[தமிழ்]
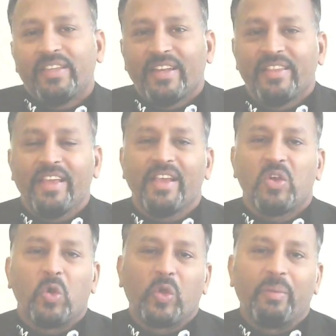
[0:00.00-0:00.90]
இருந்தே
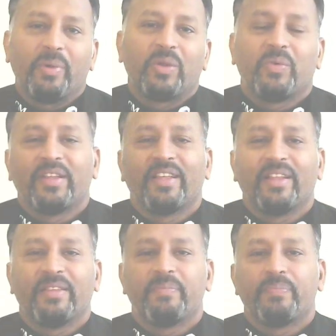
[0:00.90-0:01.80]
கொடுக்கப்பட்டு வருகிறது